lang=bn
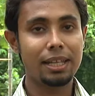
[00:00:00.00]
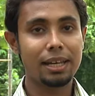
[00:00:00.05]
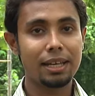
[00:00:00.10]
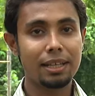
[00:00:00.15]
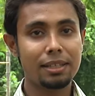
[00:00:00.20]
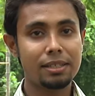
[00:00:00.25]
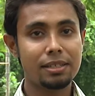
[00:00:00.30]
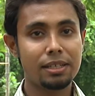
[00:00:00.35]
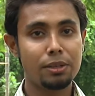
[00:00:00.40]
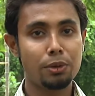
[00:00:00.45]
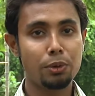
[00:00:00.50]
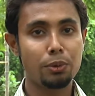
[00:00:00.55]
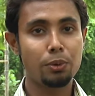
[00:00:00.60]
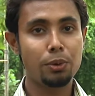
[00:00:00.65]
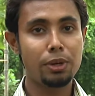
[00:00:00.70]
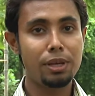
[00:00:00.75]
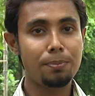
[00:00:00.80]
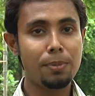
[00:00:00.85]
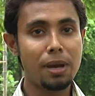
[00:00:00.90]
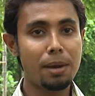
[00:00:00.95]
দেখা যাচ্ছে যে
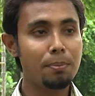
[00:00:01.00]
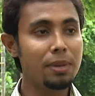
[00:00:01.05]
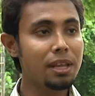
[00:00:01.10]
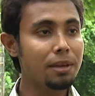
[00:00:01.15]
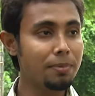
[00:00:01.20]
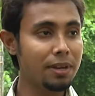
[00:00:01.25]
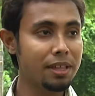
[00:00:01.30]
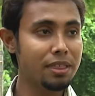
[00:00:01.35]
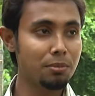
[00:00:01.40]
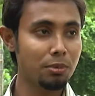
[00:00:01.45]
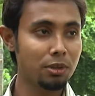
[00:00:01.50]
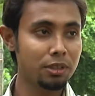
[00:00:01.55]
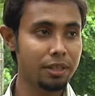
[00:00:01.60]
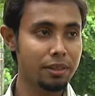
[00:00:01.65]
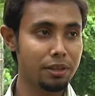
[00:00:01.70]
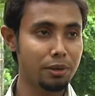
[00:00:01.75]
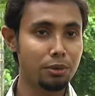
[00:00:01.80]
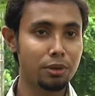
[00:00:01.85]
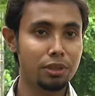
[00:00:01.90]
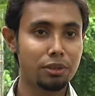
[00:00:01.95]
উনি পাবলিক প্রেসে
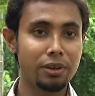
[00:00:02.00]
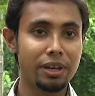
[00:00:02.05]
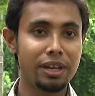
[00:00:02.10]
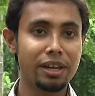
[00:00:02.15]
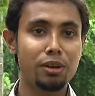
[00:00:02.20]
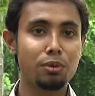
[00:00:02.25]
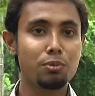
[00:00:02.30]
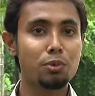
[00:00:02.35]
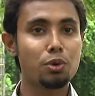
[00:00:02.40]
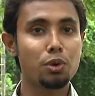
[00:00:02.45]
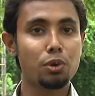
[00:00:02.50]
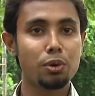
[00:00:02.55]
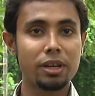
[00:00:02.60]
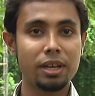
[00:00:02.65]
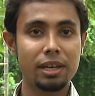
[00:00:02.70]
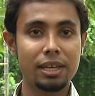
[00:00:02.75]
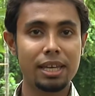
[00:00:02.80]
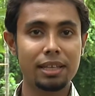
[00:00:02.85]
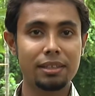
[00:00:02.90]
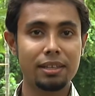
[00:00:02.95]
বলতেছেন উনি তো এরকম কোনো
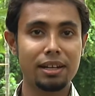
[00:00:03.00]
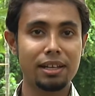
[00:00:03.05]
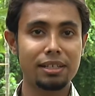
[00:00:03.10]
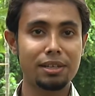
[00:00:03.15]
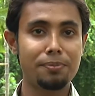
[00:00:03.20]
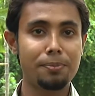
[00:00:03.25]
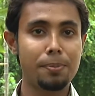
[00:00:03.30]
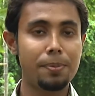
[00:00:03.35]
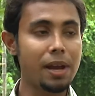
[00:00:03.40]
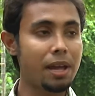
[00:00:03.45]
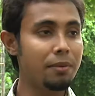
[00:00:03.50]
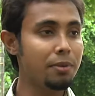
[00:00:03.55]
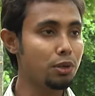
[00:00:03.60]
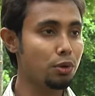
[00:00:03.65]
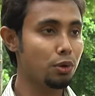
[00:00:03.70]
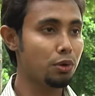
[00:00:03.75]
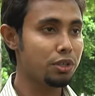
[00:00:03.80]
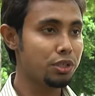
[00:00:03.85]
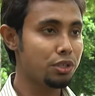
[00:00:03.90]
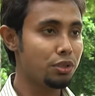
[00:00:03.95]
ইয়াতে না যে প্রাইভেট
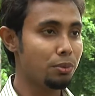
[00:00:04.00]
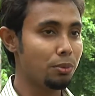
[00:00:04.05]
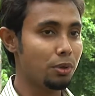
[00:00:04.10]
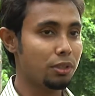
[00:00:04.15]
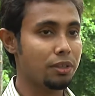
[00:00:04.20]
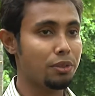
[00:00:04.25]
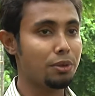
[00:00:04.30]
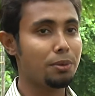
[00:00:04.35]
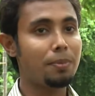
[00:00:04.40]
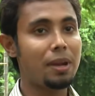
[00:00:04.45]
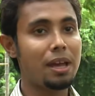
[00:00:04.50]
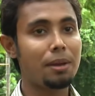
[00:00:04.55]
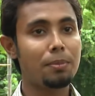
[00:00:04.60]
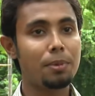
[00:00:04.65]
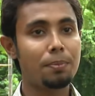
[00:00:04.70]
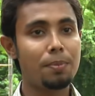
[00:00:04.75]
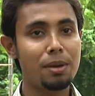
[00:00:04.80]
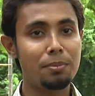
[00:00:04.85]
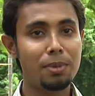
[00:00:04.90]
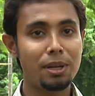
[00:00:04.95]
কোনো কিছুতে বলতেছেন উনি
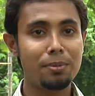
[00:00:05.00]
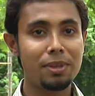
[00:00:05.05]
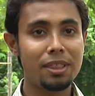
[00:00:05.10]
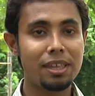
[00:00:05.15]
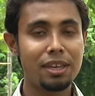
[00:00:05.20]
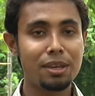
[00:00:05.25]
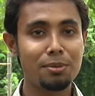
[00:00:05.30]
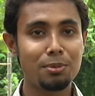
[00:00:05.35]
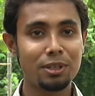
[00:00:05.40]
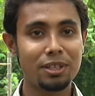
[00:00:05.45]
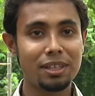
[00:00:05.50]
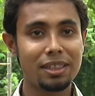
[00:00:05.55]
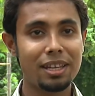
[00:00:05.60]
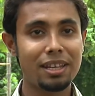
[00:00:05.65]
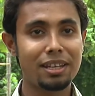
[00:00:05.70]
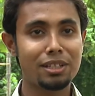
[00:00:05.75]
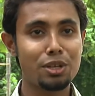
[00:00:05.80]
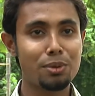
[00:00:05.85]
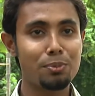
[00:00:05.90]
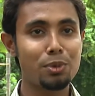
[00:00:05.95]
পাবলিক প্রেসে কি বলতেছে
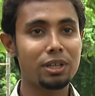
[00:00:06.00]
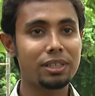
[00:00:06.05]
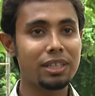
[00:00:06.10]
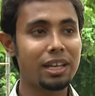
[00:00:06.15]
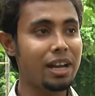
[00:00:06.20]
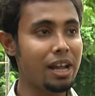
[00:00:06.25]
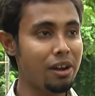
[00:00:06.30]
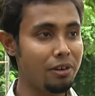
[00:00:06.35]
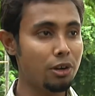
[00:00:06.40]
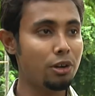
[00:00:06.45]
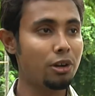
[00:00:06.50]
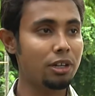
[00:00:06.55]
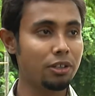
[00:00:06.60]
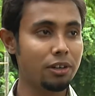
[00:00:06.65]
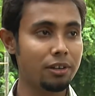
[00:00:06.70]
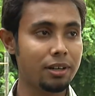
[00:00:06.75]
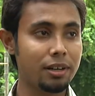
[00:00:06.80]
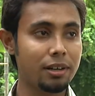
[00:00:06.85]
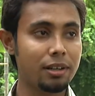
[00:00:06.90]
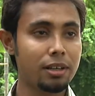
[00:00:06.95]
এটা সম্পর্কে তার অ্যাওয়ার হওয়া
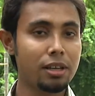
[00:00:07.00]
দরকার